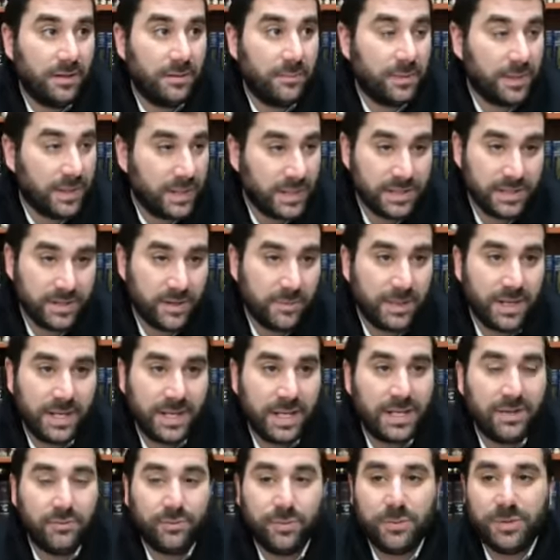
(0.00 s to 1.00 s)
Par exemple,
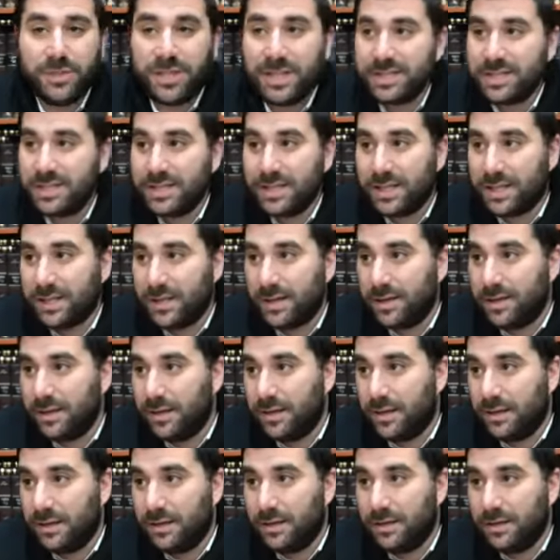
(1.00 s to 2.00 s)
quelqu'un qui vous demande un tzedaka,
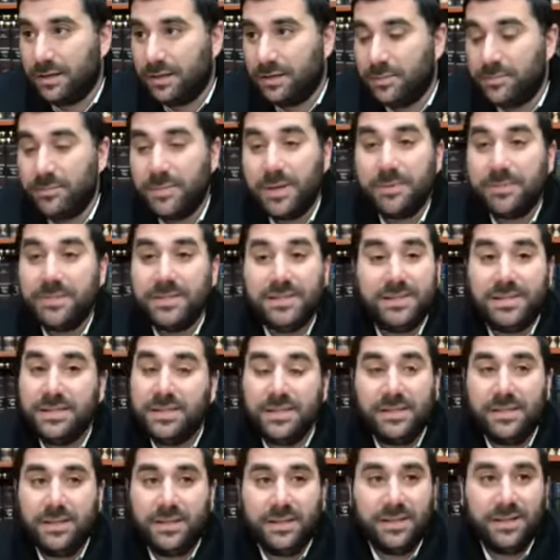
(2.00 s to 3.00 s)
même
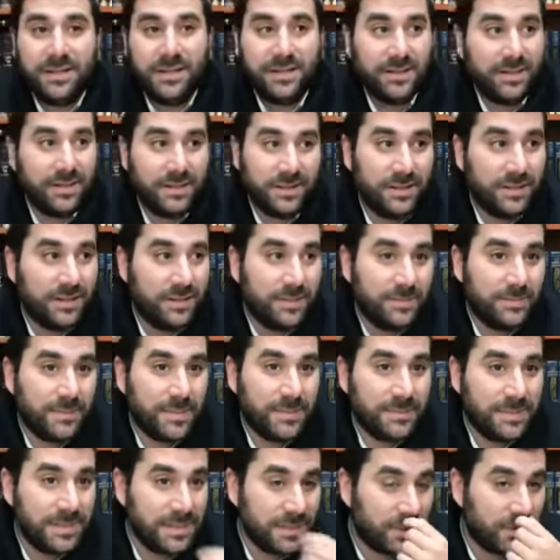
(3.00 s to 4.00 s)
si, euh,
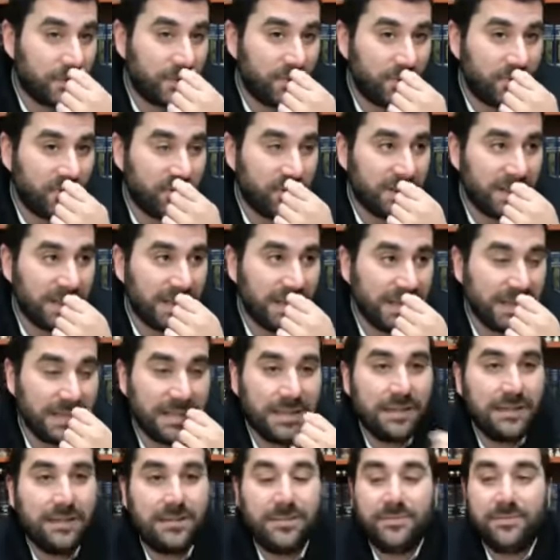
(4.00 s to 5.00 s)
même si ce que vous voulez,
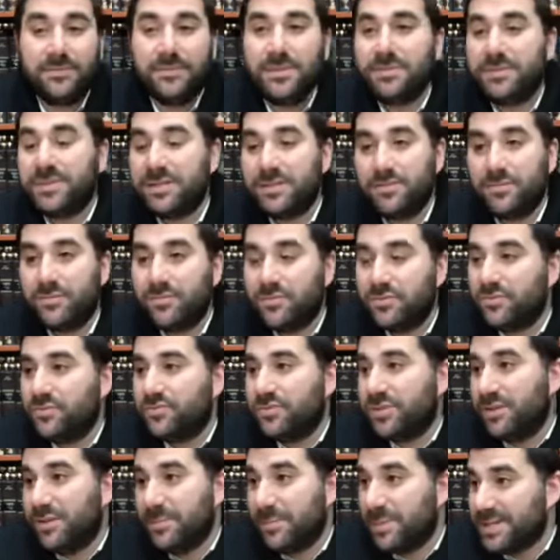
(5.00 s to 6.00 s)
même si vous ne
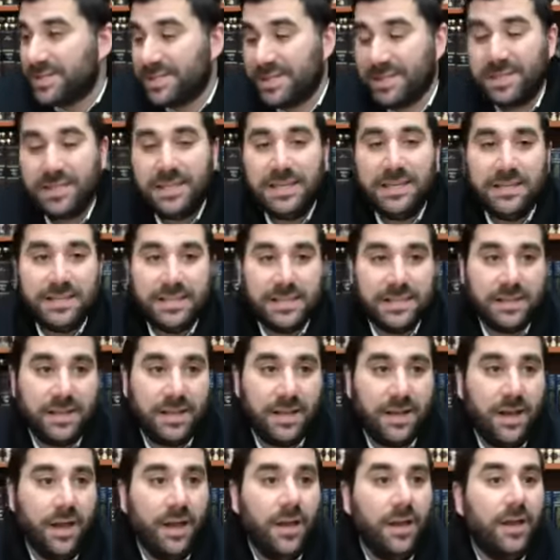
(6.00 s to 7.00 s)
savez pas c'est qui, etc.,
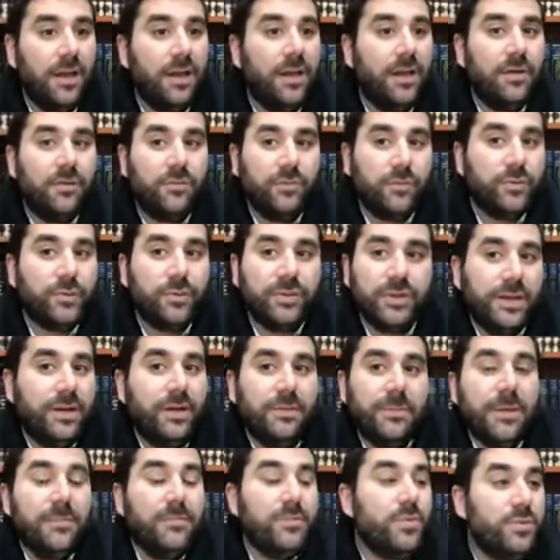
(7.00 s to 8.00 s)
vous
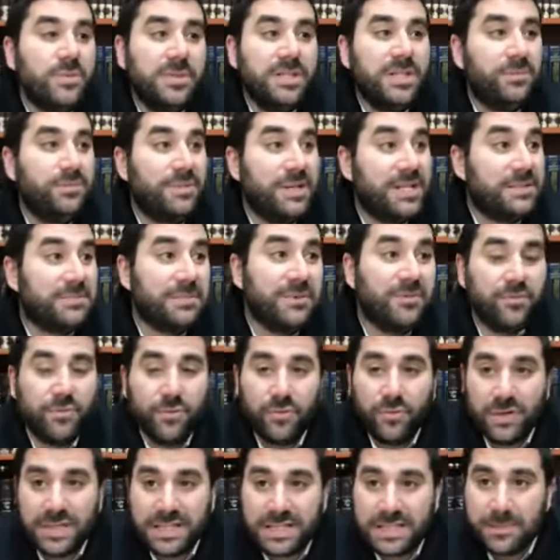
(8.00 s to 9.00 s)
donnez même une petite pièce, mais
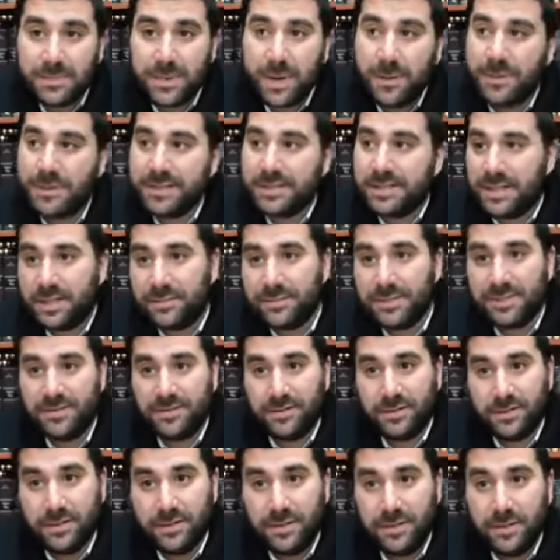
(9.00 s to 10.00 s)
vous ne laissez pas passer la
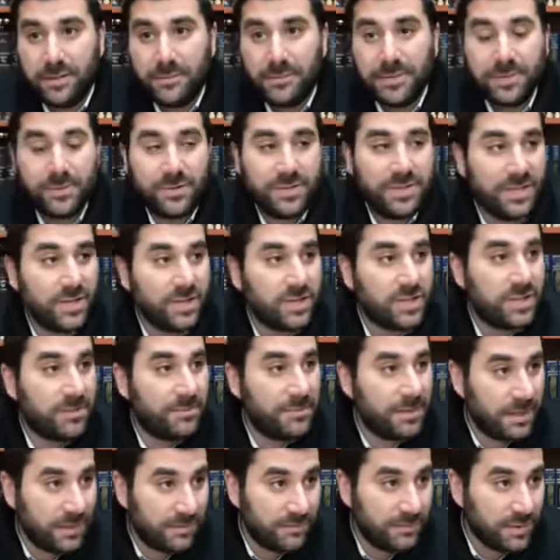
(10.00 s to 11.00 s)
mitzvah. Parce que si Hachem
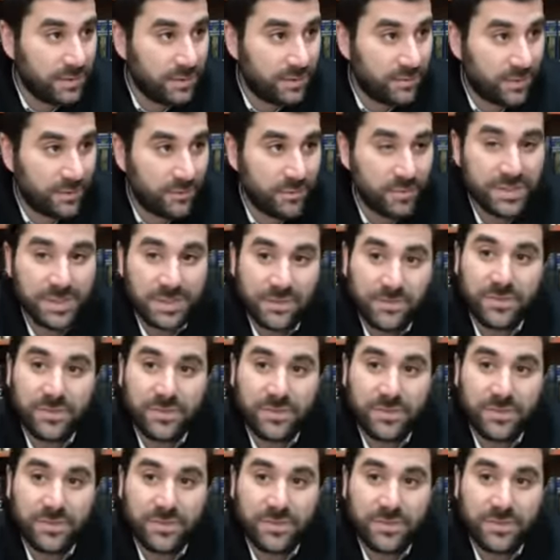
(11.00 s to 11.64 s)
il l'a mis devant vous, c'est que